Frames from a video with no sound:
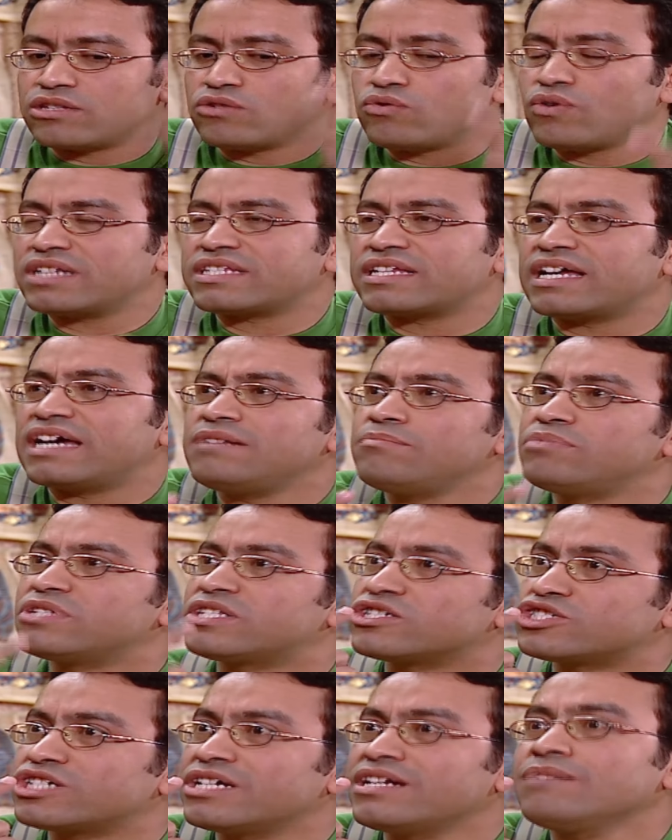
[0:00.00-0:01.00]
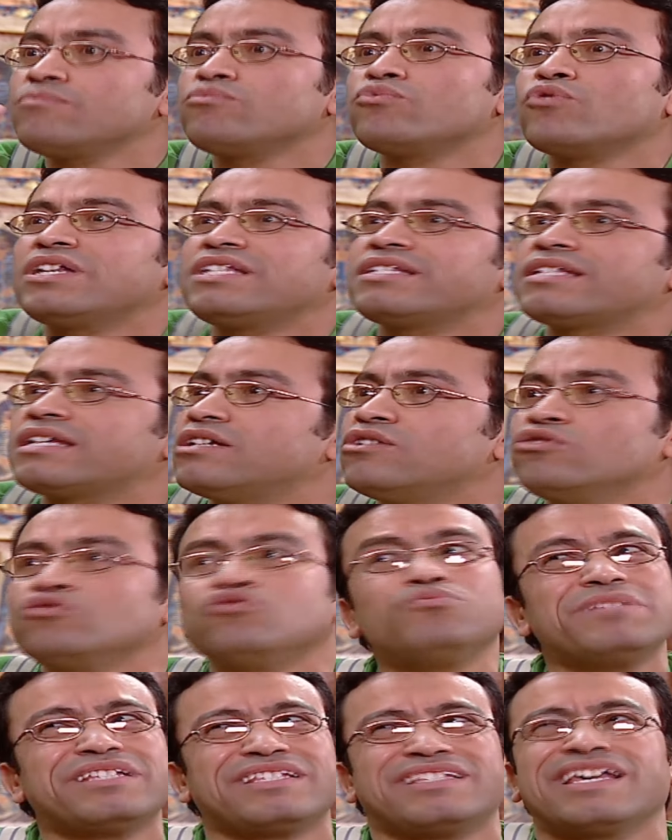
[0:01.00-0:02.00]
دلوقتي البس الشنب والزق
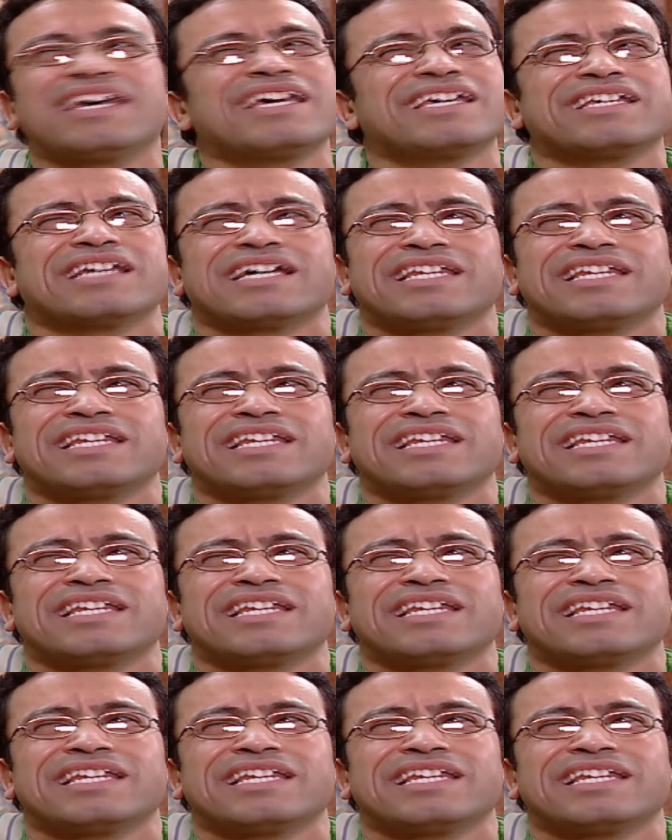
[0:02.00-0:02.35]
الهدوم ازاي